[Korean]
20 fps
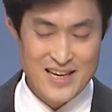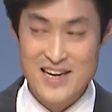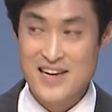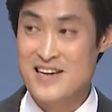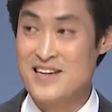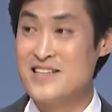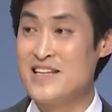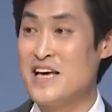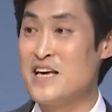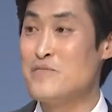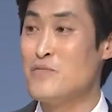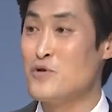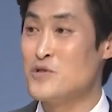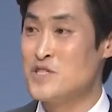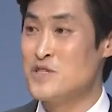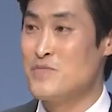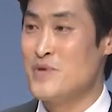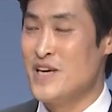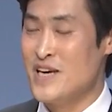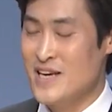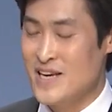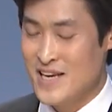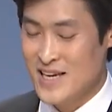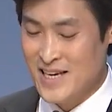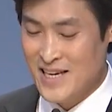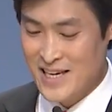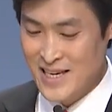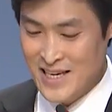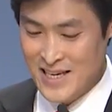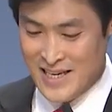그런데 이 모습이
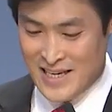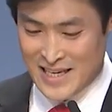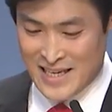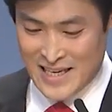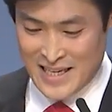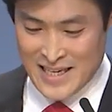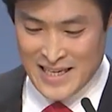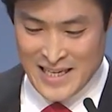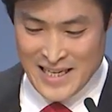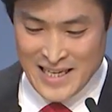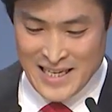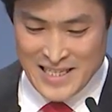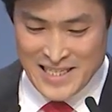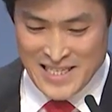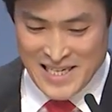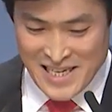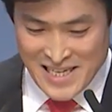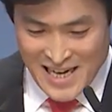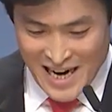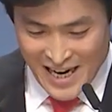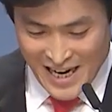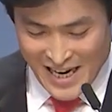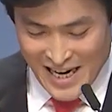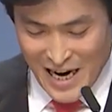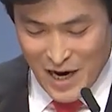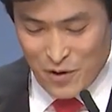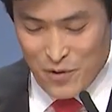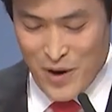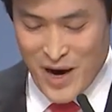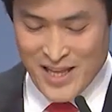
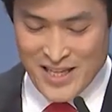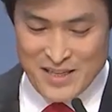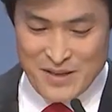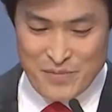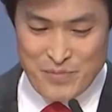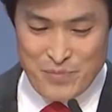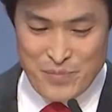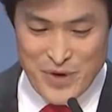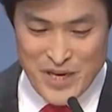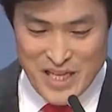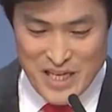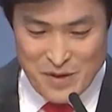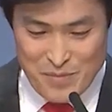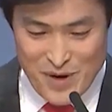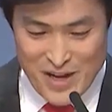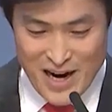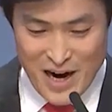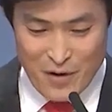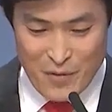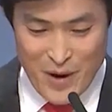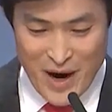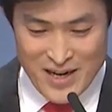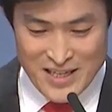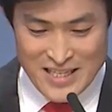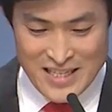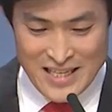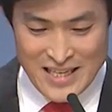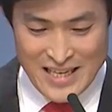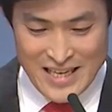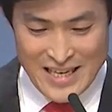신앙이라고 하는 믿음이라고
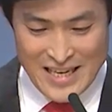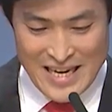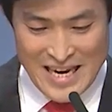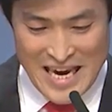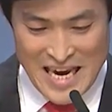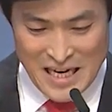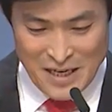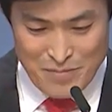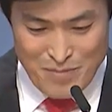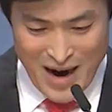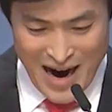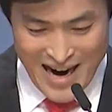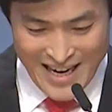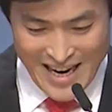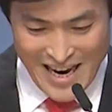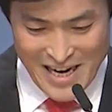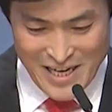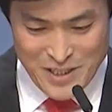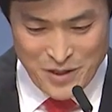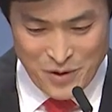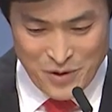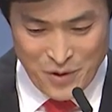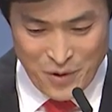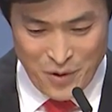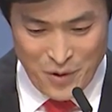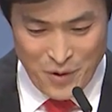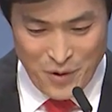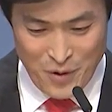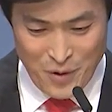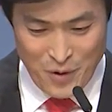하는 이름
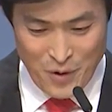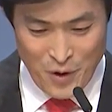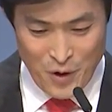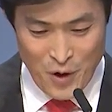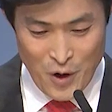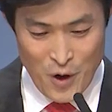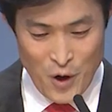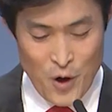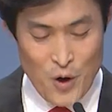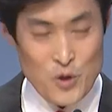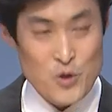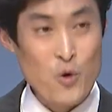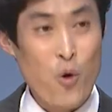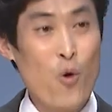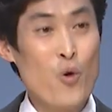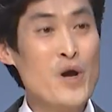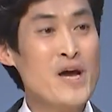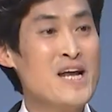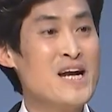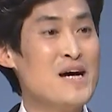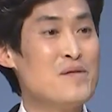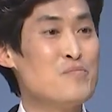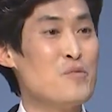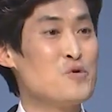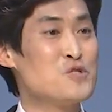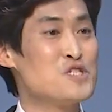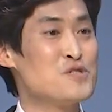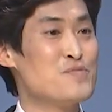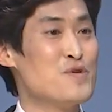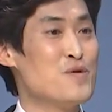아래에서도 동일한
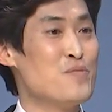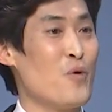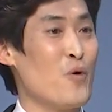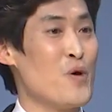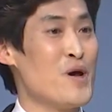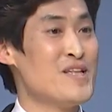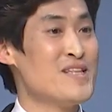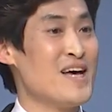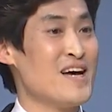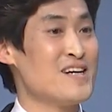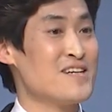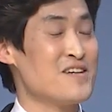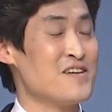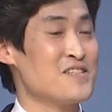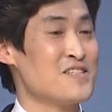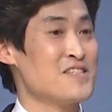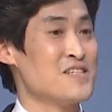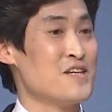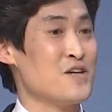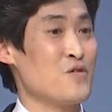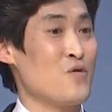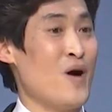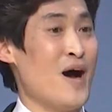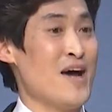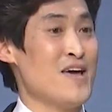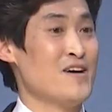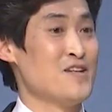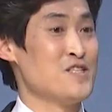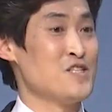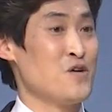모습을 보인다는 것을
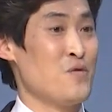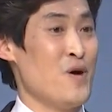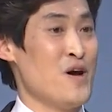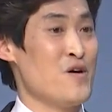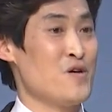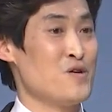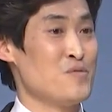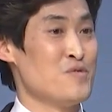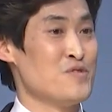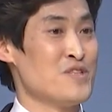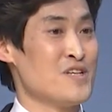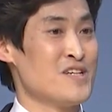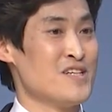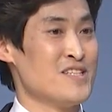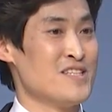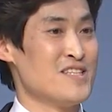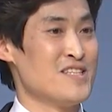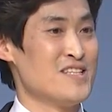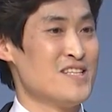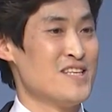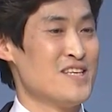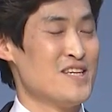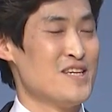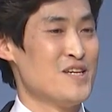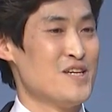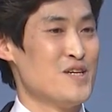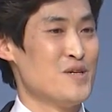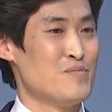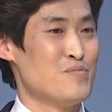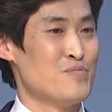과연 저와 여러분들은
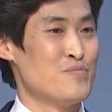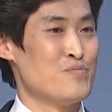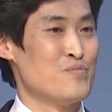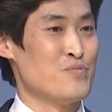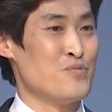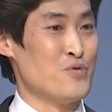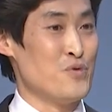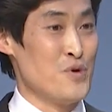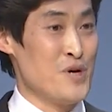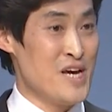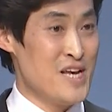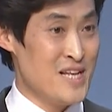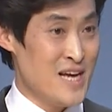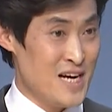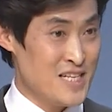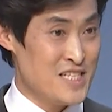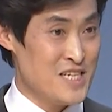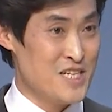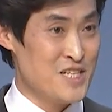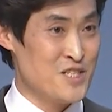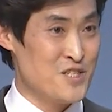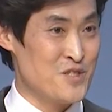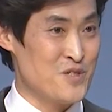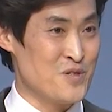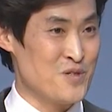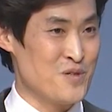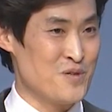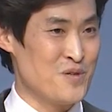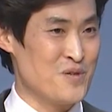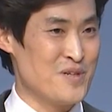부인하실
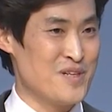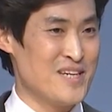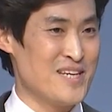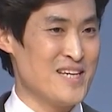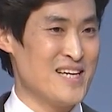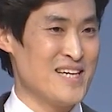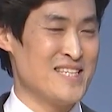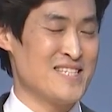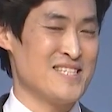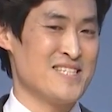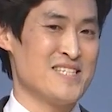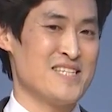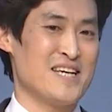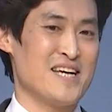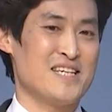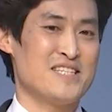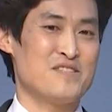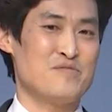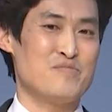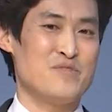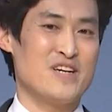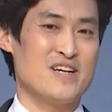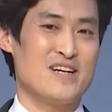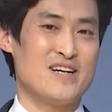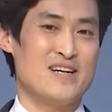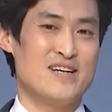수 있으시겠습니까?